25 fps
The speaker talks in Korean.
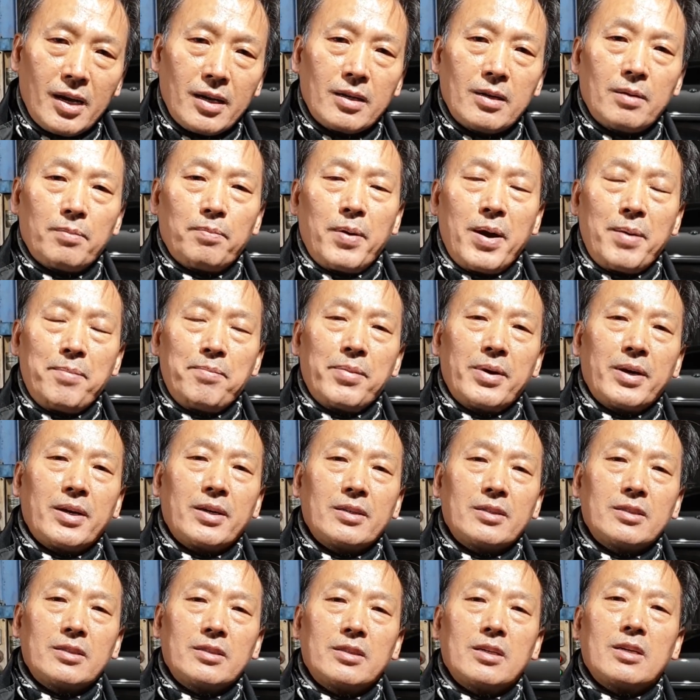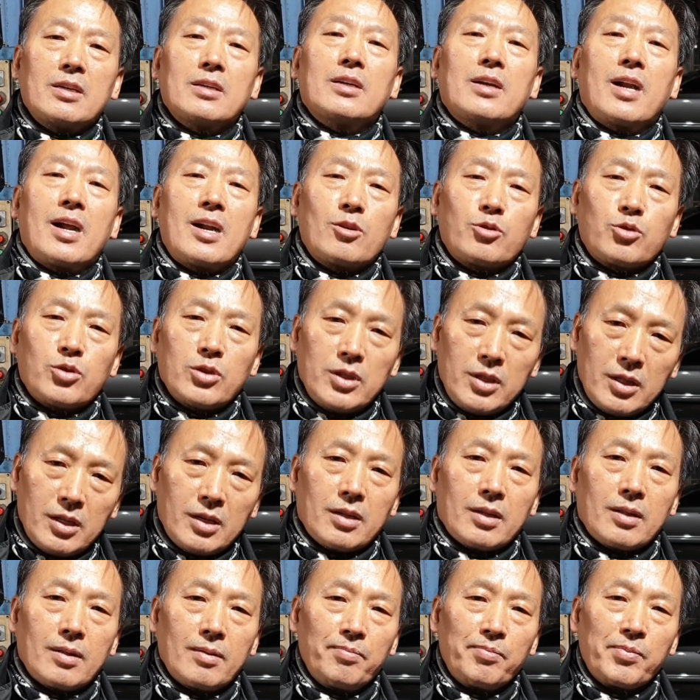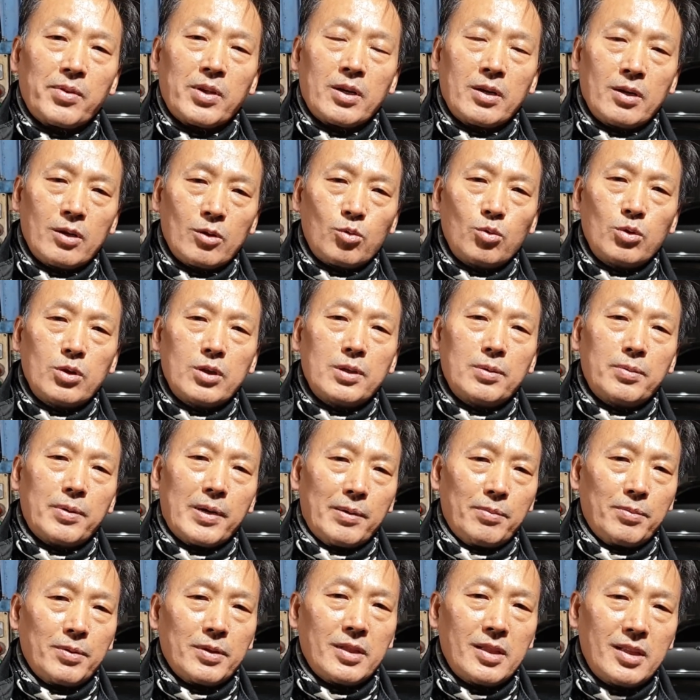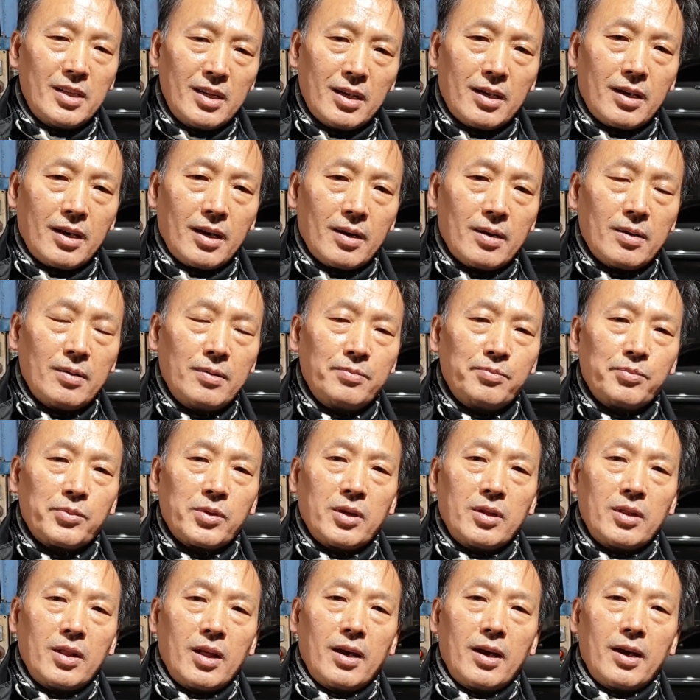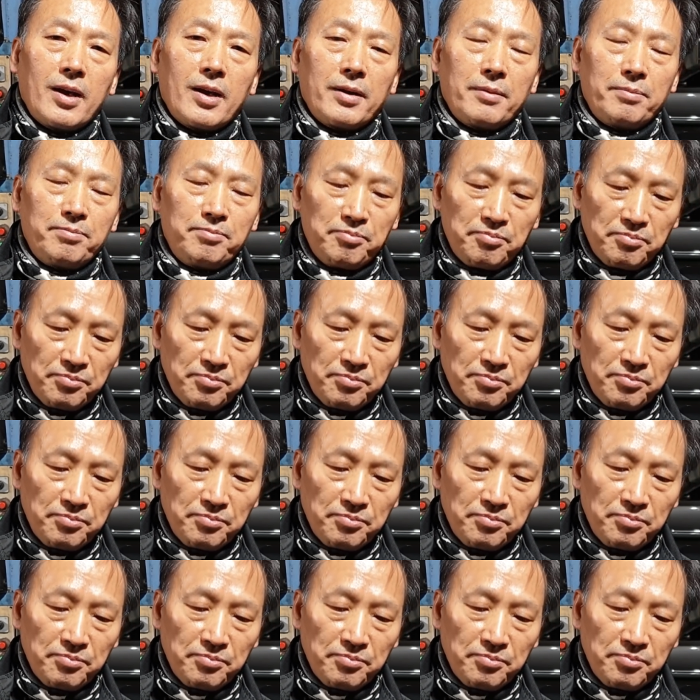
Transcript: 이런 판명정을 할 수 있는 그런 꿀팁을 한번 드릴게요 근데